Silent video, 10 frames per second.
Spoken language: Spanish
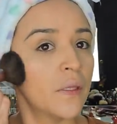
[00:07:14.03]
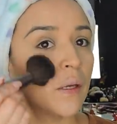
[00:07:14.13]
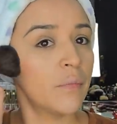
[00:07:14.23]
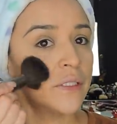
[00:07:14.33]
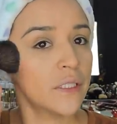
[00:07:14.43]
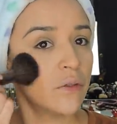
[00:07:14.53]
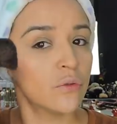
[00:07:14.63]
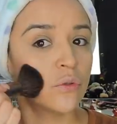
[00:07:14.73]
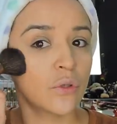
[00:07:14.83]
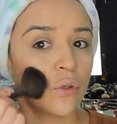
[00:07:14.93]
Ya me hice
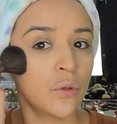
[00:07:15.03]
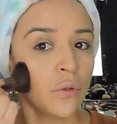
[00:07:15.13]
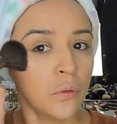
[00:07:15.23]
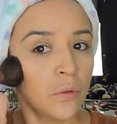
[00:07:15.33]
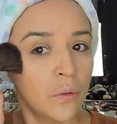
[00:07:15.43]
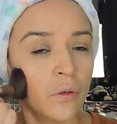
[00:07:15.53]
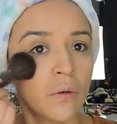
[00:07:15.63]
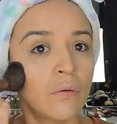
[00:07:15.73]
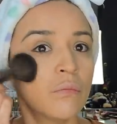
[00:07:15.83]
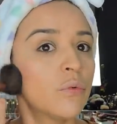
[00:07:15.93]
contorno,
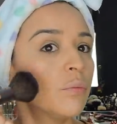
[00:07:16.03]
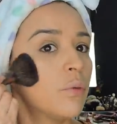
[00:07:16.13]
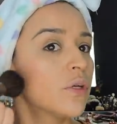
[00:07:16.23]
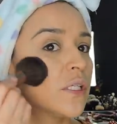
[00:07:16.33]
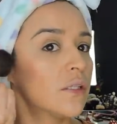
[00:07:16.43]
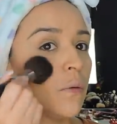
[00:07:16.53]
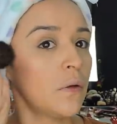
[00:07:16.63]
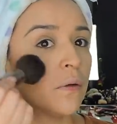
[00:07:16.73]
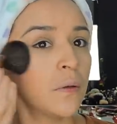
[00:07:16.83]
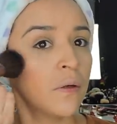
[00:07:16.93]
muy poquito.
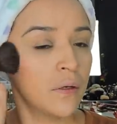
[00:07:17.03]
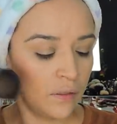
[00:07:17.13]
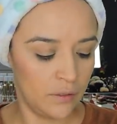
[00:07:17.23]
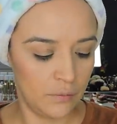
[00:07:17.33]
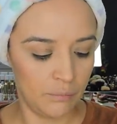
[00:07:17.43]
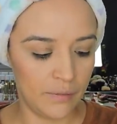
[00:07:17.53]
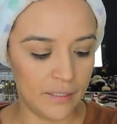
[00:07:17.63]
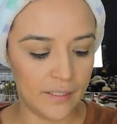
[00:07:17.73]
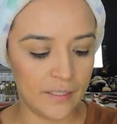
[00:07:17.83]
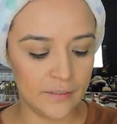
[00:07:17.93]
Me
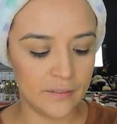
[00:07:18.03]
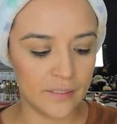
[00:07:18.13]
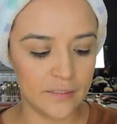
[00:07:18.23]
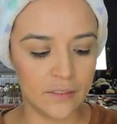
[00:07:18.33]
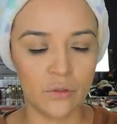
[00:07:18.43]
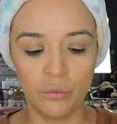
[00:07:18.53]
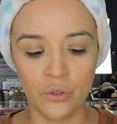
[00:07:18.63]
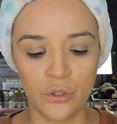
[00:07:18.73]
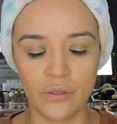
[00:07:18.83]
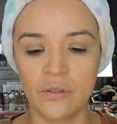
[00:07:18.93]
encanta este rubor.
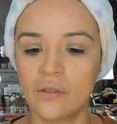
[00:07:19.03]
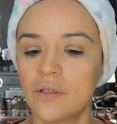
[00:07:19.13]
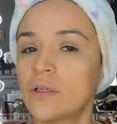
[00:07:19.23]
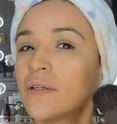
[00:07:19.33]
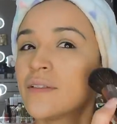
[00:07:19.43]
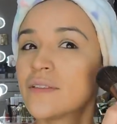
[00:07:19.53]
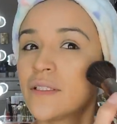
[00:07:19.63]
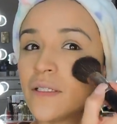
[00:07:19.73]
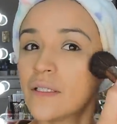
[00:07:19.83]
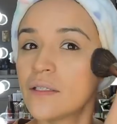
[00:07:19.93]

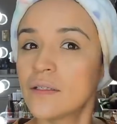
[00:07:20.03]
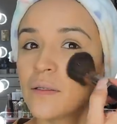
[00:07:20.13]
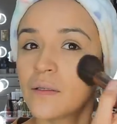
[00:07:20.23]
Sí.